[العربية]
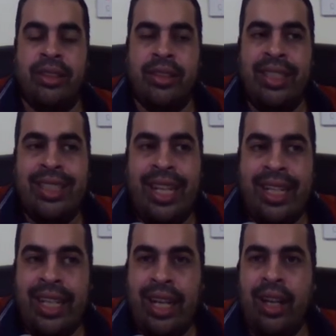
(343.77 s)
تنزل
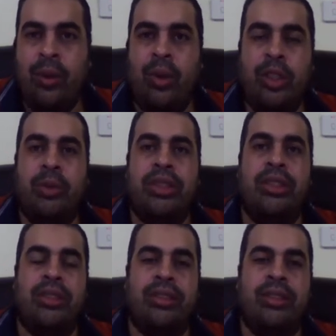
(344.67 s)
عنها وعيش
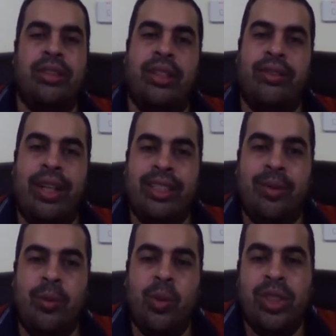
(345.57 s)
بسيط يعني في حاجه
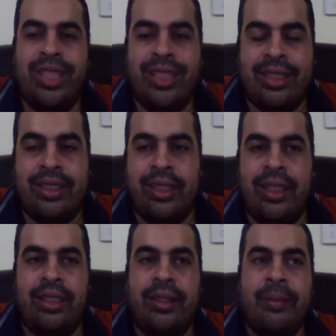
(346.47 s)
اسمها مورز ليس
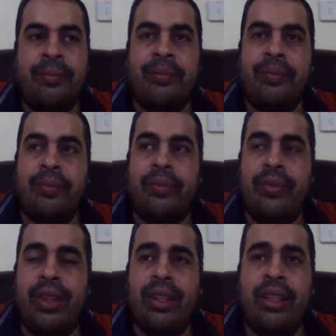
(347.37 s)
يعني
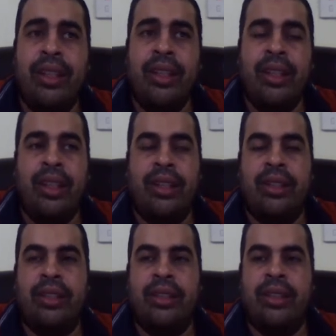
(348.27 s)

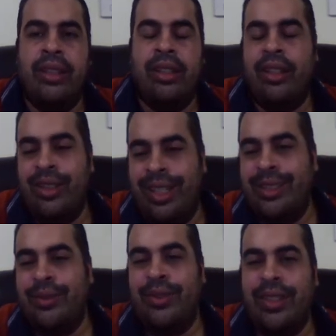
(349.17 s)
آه، آه،
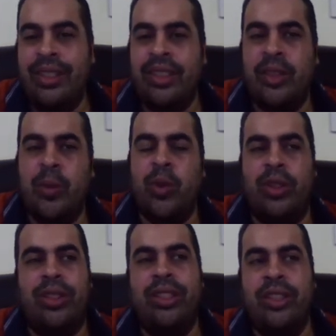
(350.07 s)
اسف ليس از
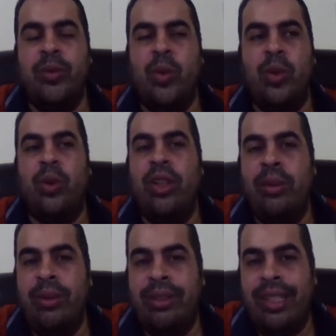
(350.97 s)
مور ليس از مور
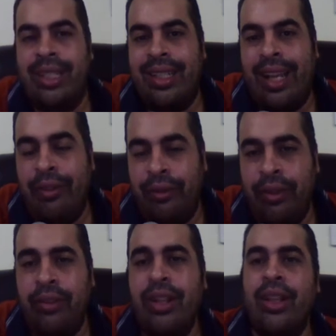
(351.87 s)
كل ما
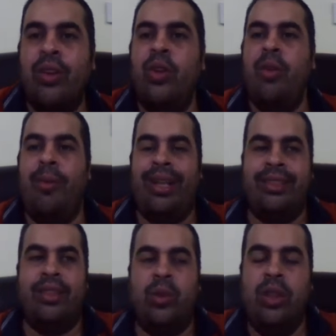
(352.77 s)
تخفف كل ما يبقى
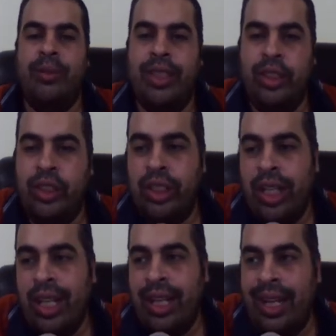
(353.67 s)
احسن كل ما تعيش
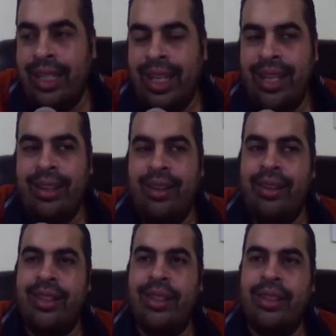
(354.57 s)
حياه
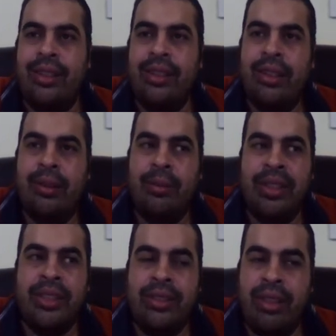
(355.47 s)
آه
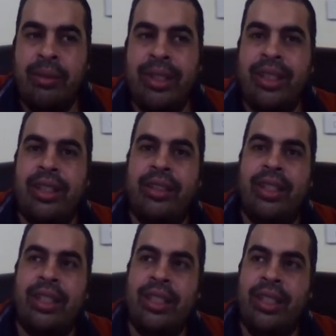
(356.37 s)
بسيطه من غير
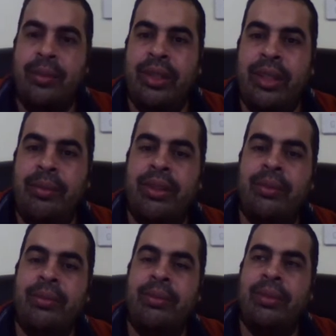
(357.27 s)
تلاكيع من غير
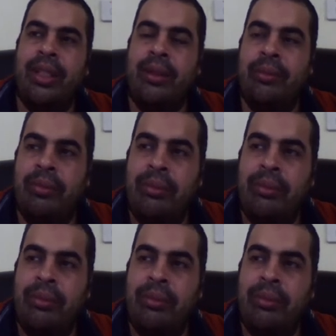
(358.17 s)
من غير